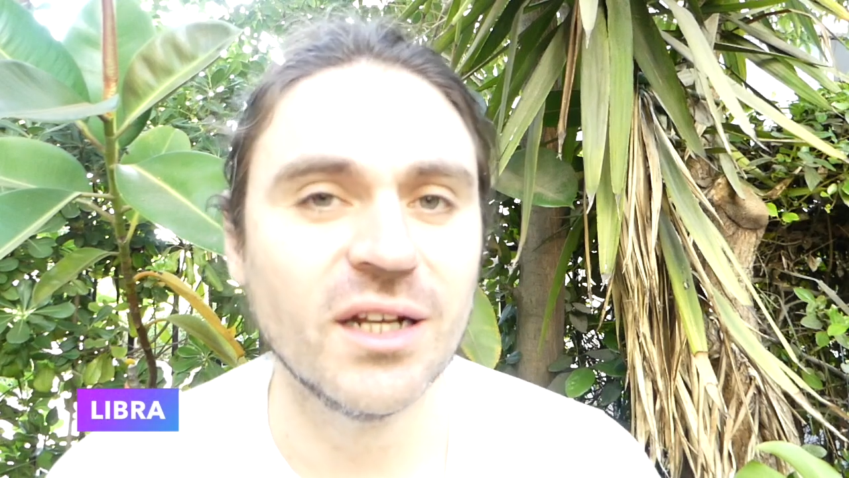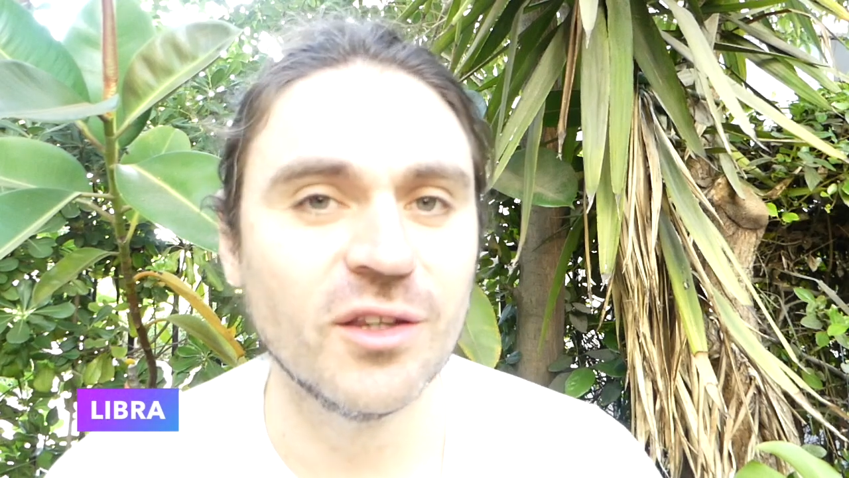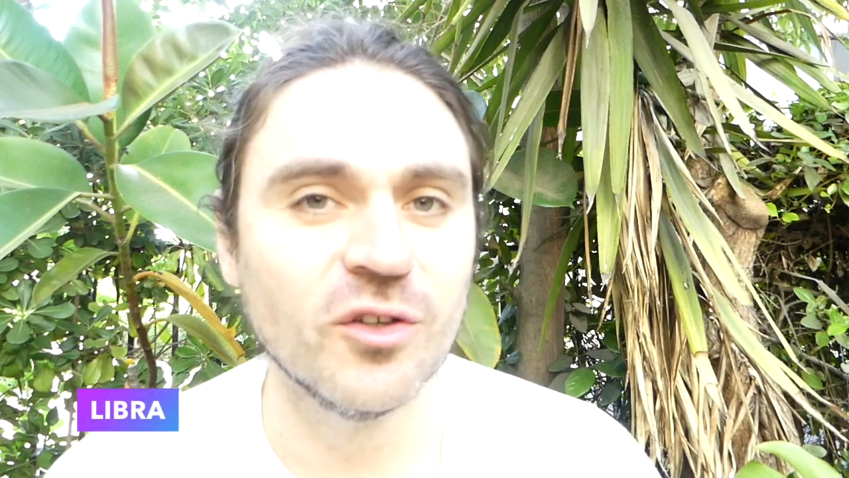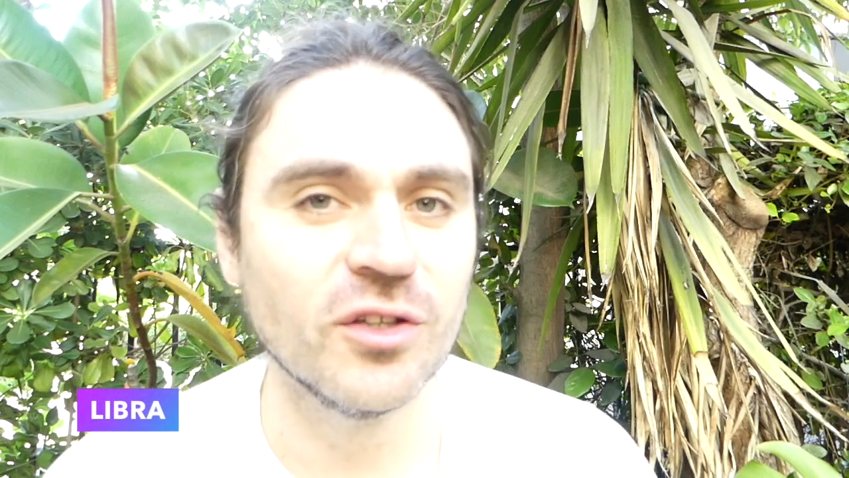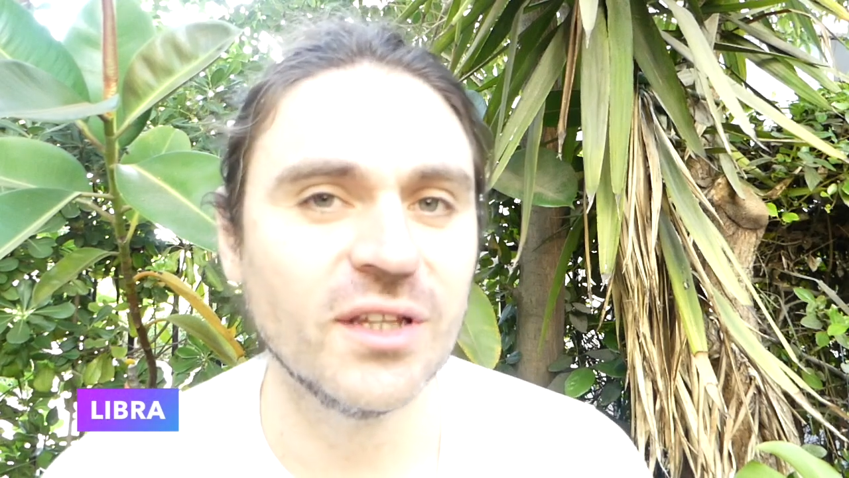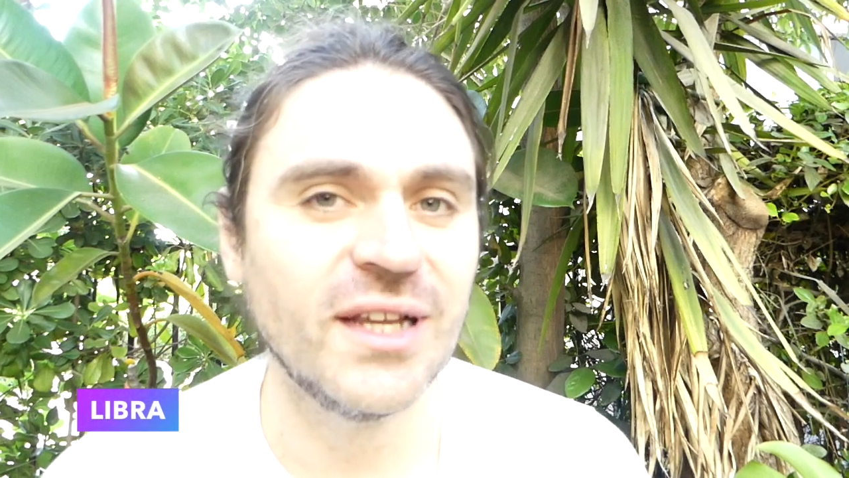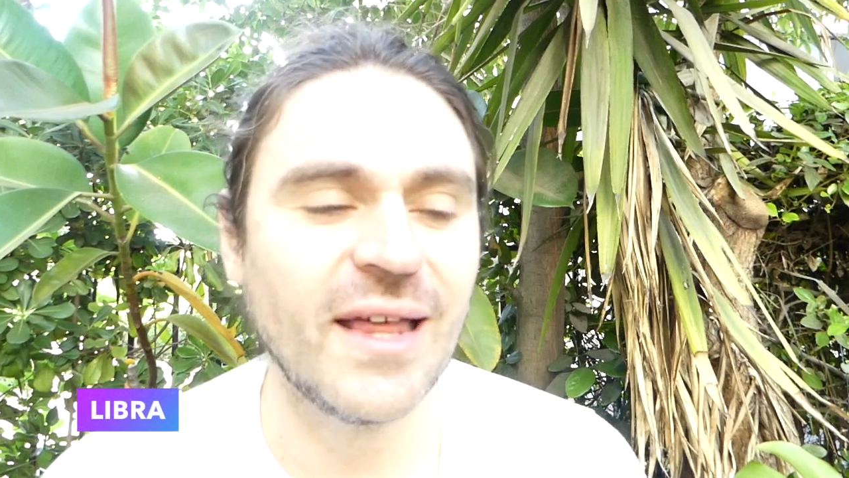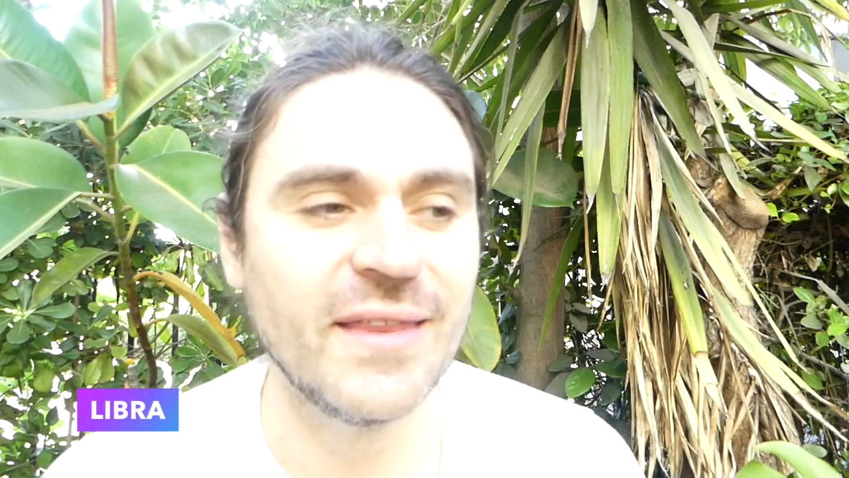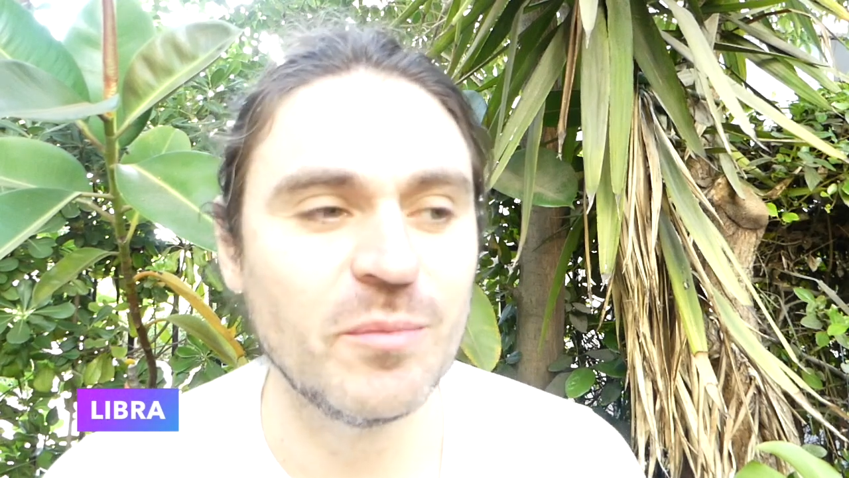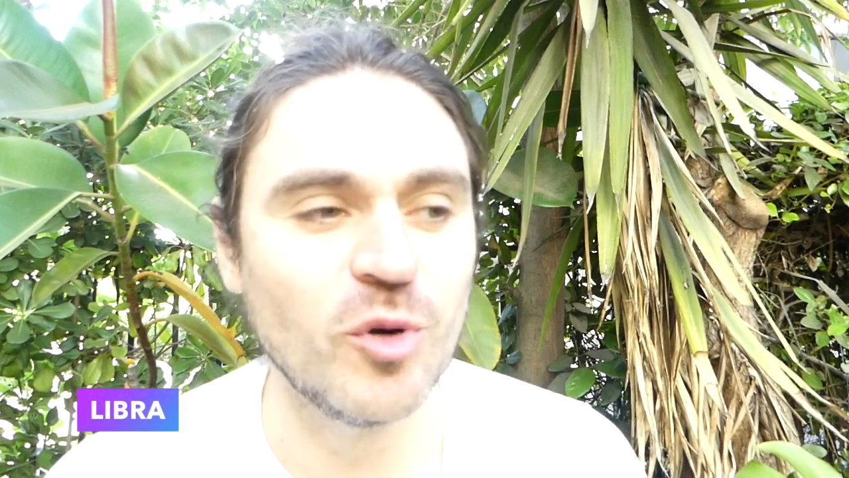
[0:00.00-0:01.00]
el don de
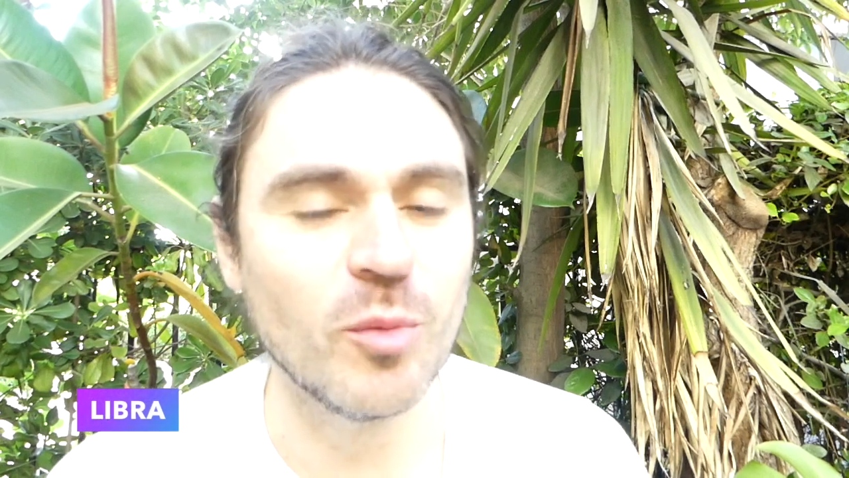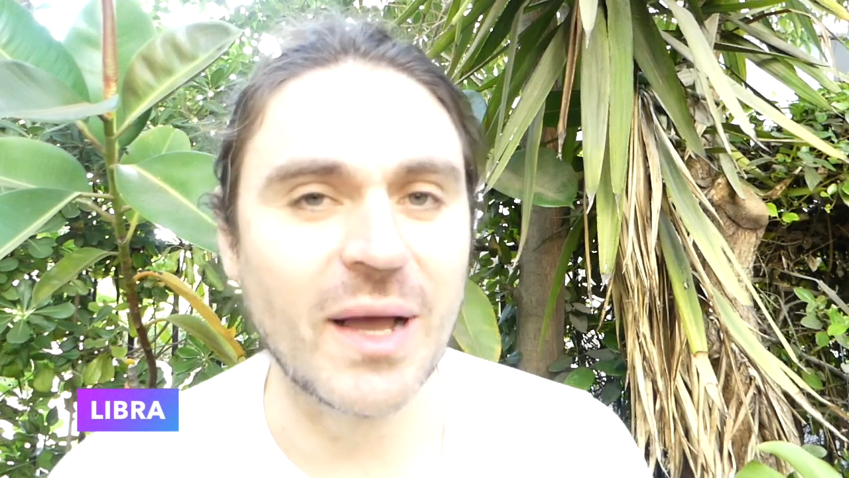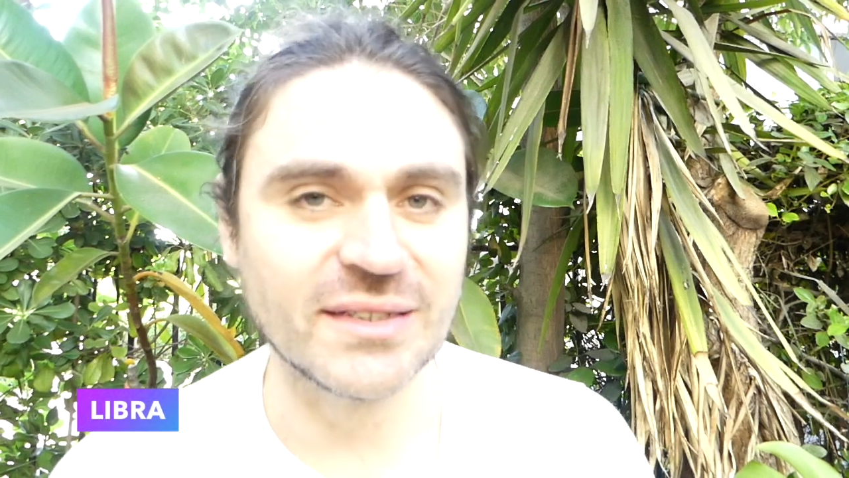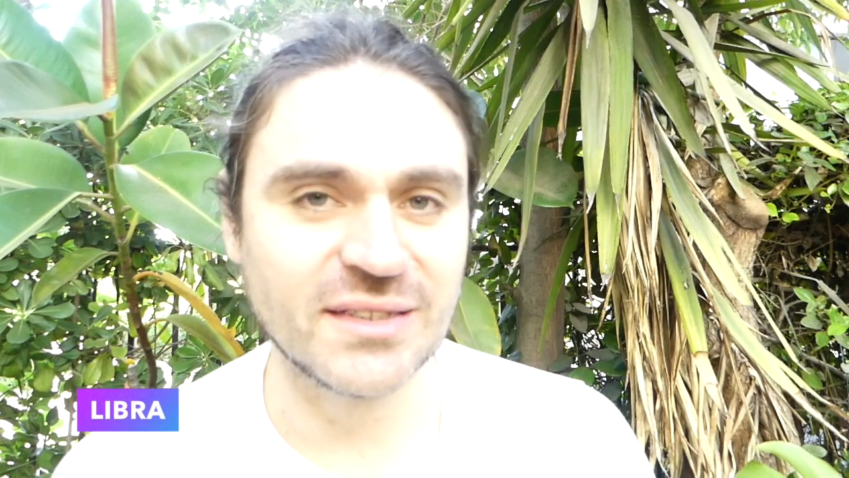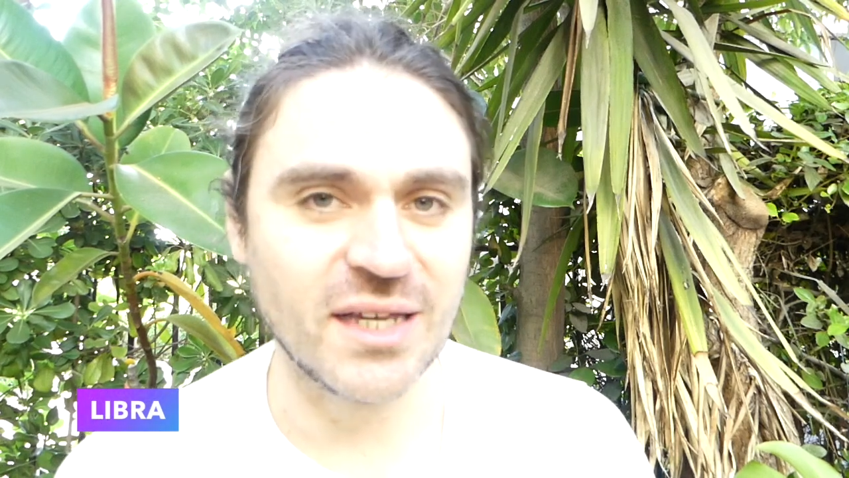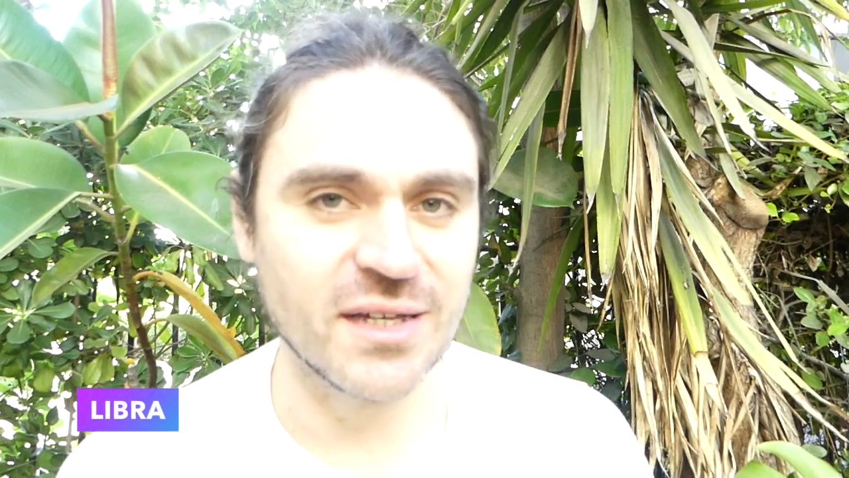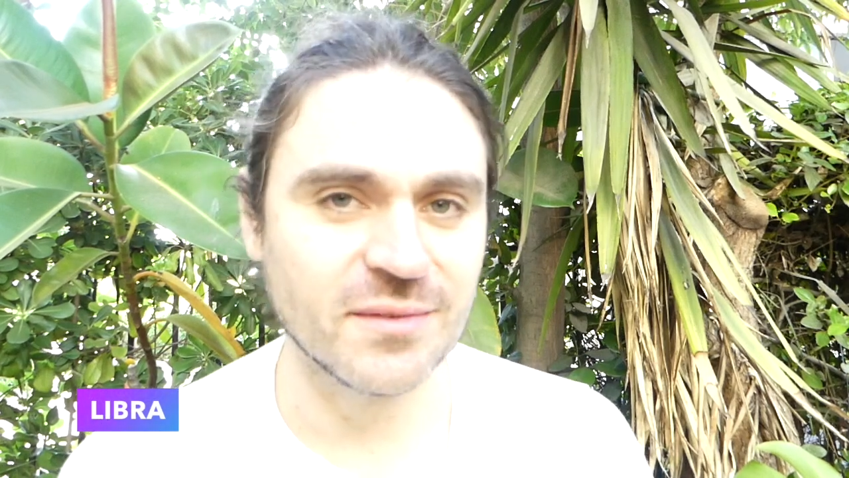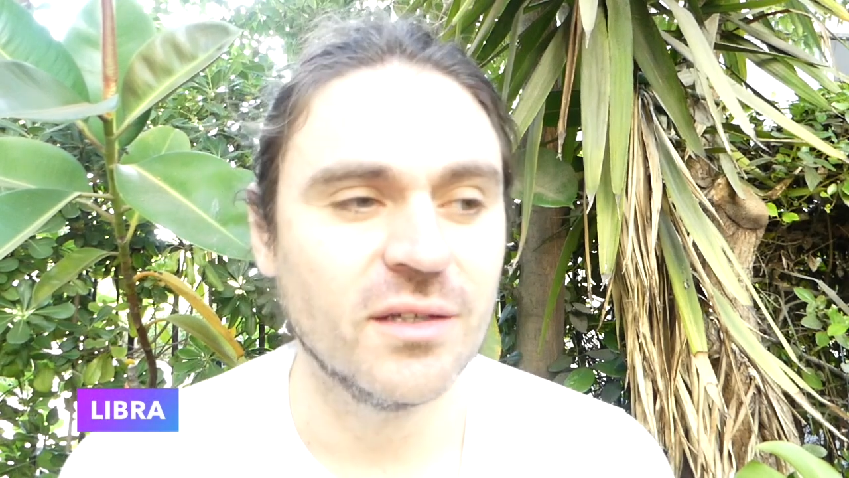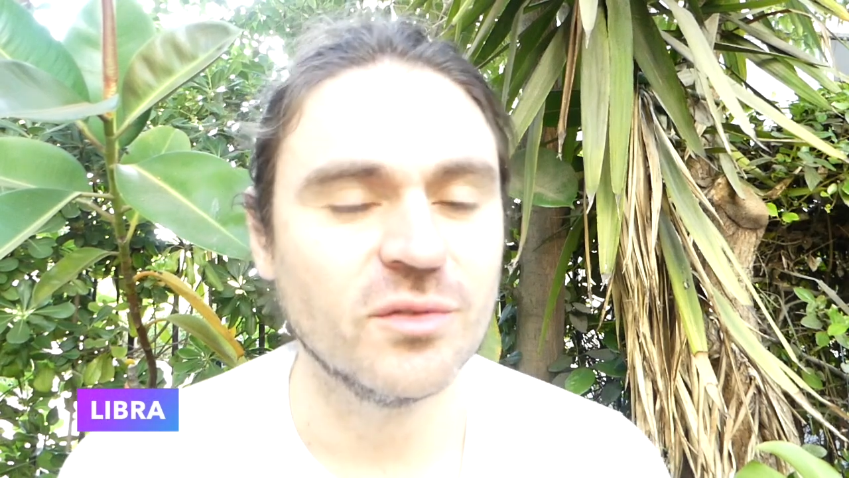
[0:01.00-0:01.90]
la diplomacia,